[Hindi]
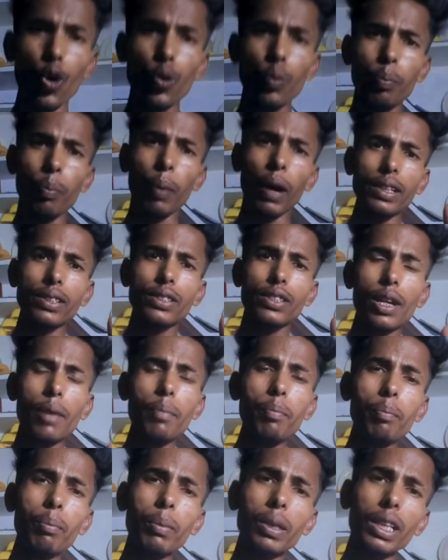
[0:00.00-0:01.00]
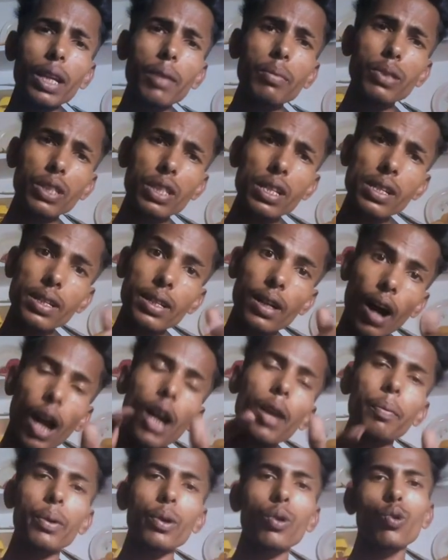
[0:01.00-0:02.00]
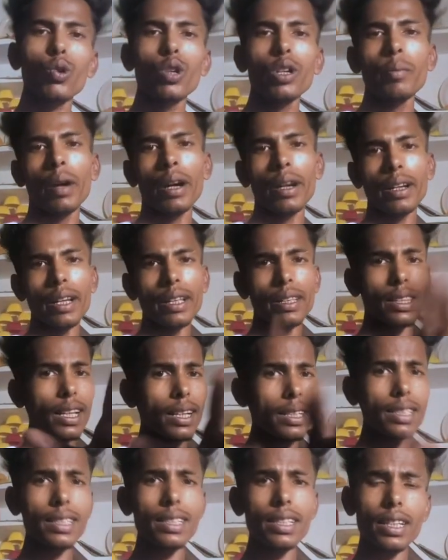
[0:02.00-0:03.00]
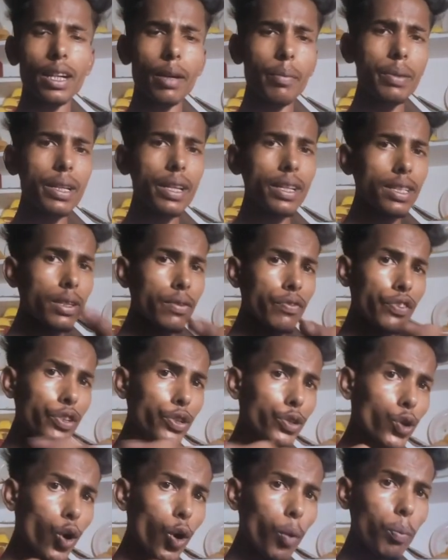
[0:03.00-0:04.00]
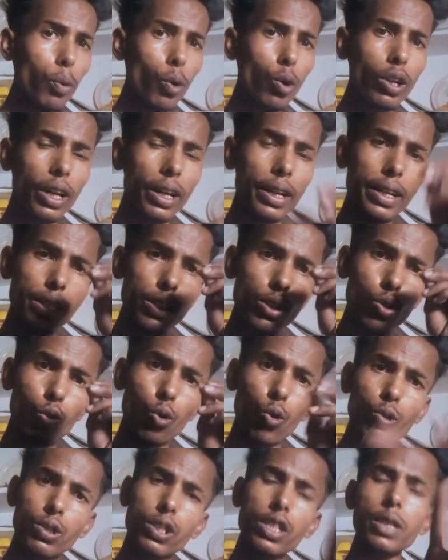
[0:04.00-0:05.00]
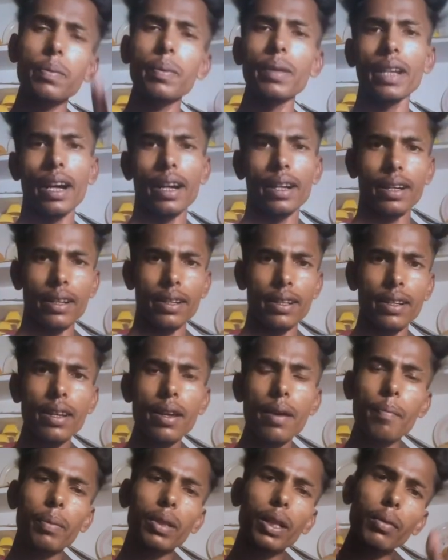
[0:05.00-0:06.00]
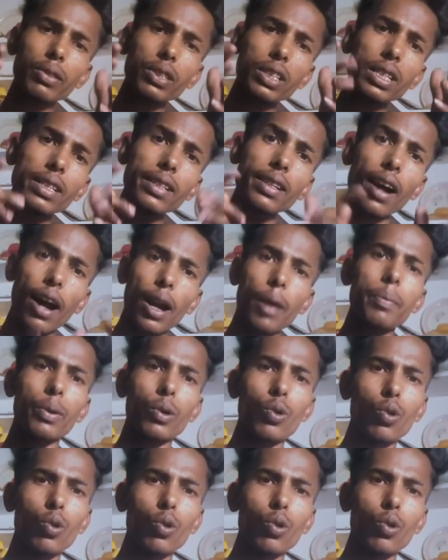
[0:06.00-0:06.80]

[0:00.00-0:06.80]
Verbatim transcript: और भाई साहब मतलब इसकी गाड़ पे गोली मारना ताकि ये कभी ऐसी वीडियो अपलोड करने की कोशिश भी ना करे मतलब इसकी गाड़ पे